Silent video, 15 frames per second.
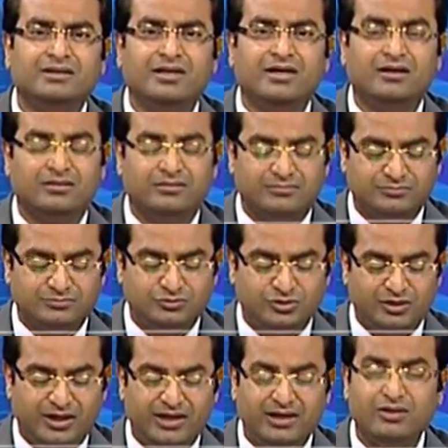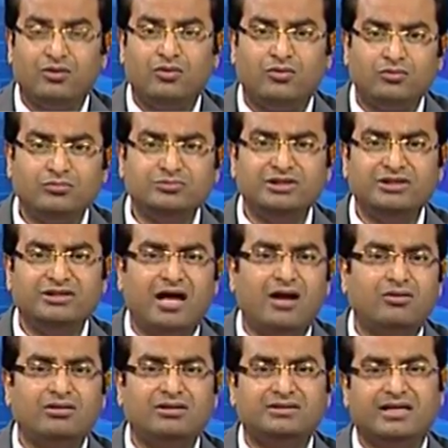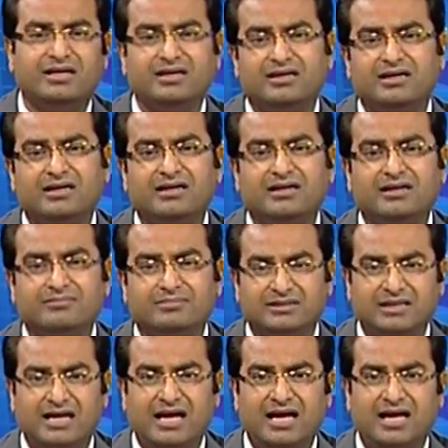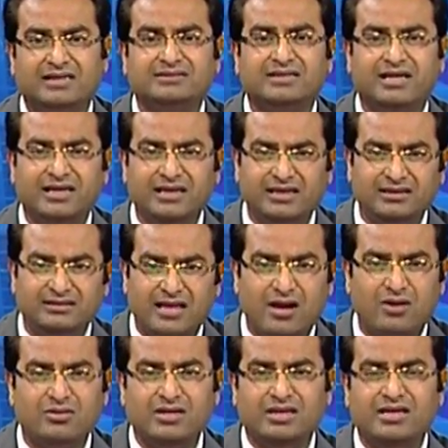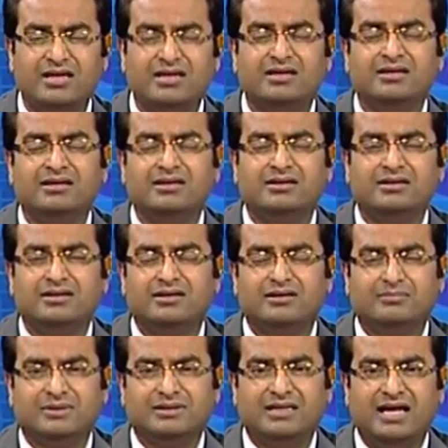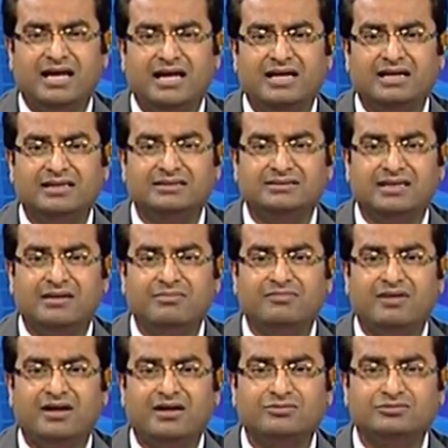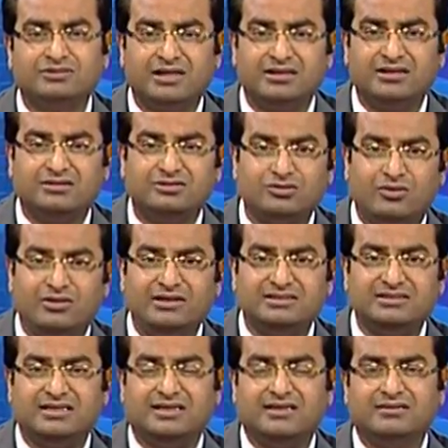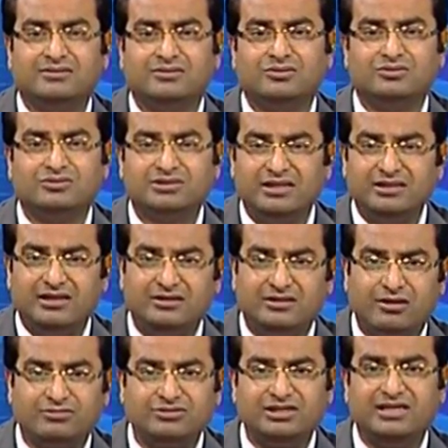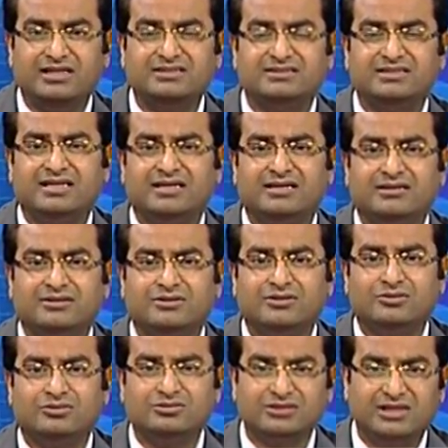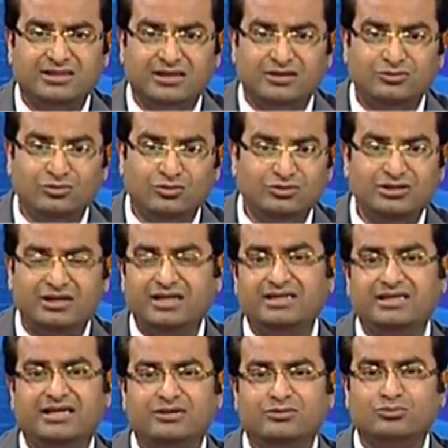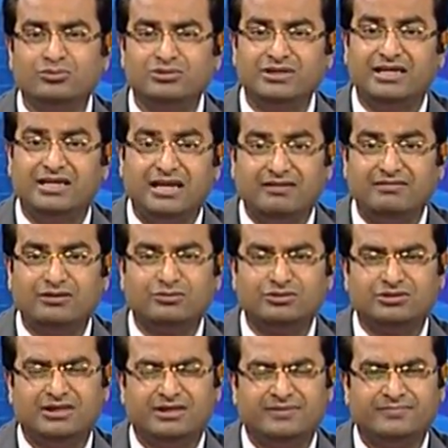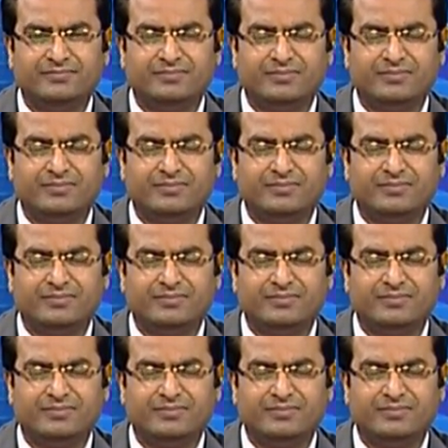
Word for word: यह जो है हुकूमती इदारों ने तहकीक करके ये बताया है तहकीकी इदारों ने ये बताया है कि जनाब वाला उसके अंदर सॉलिड्स हैं उसके अंदर टॉक्सिकेंट्स हैं उसके अंदर दूध नहीं है दूध के अलावा कुछ है